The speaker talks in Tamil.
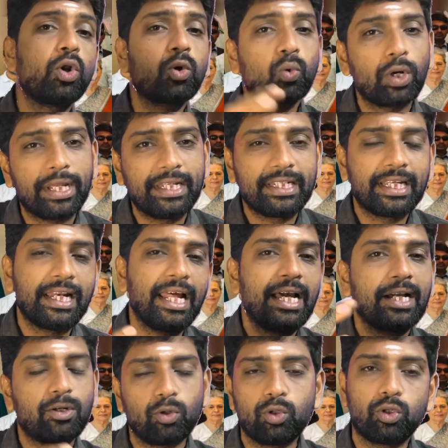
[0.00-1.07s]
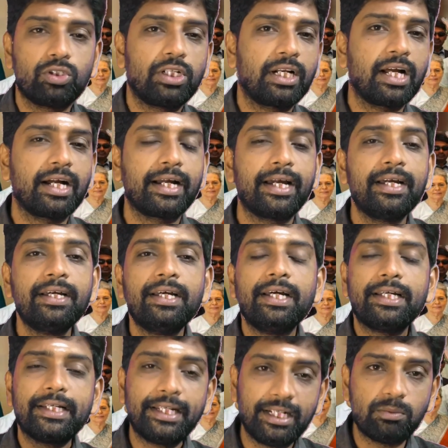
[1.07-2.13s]
ஒரு குடையின் கீழே கொண்டு வந்திருக்காங்க
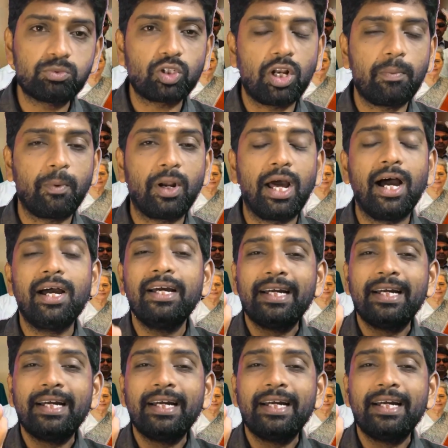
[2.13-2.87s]
இன்னும் சொல்ல போனா